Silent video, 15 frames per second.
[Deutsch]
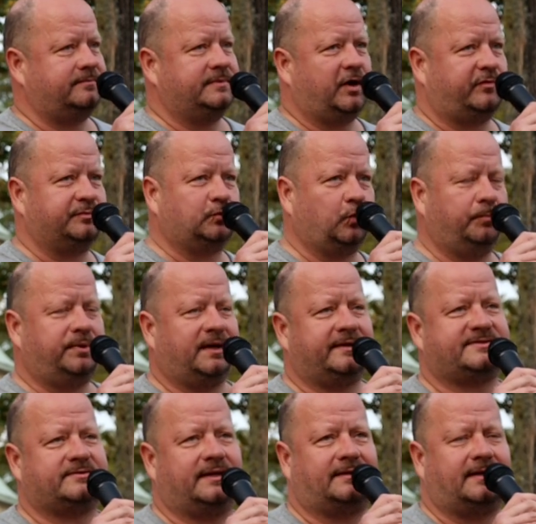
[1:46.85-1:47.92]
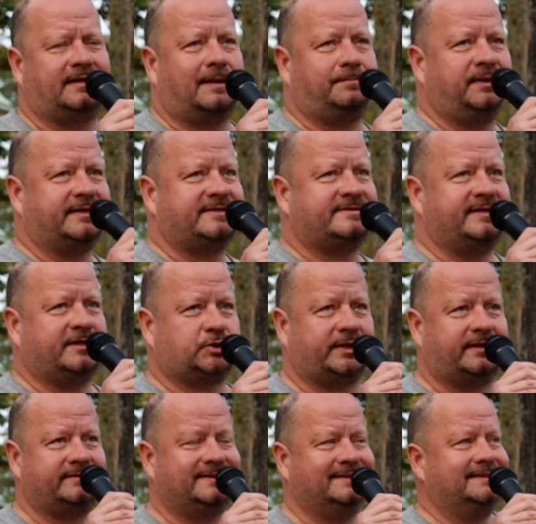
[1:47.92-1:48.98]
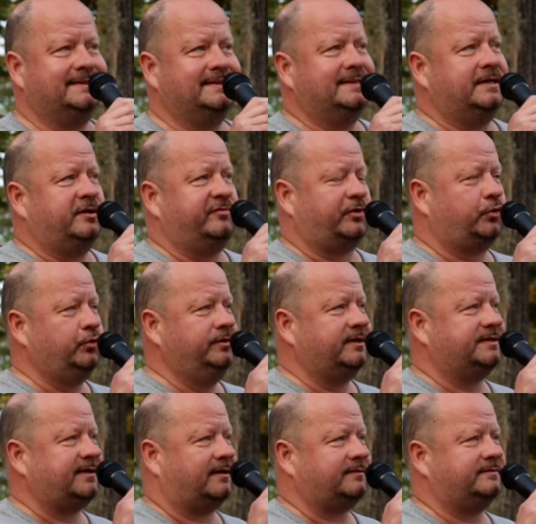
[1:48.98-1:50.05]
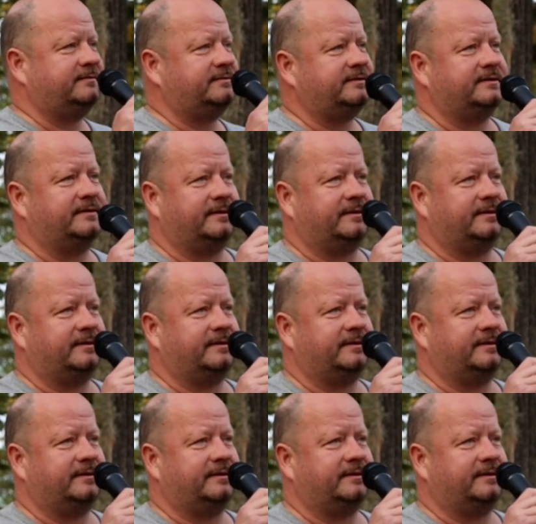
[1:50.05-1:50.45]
hier auf dem Domplatz und an anderen Plätzen der Stadt verkündet hatten.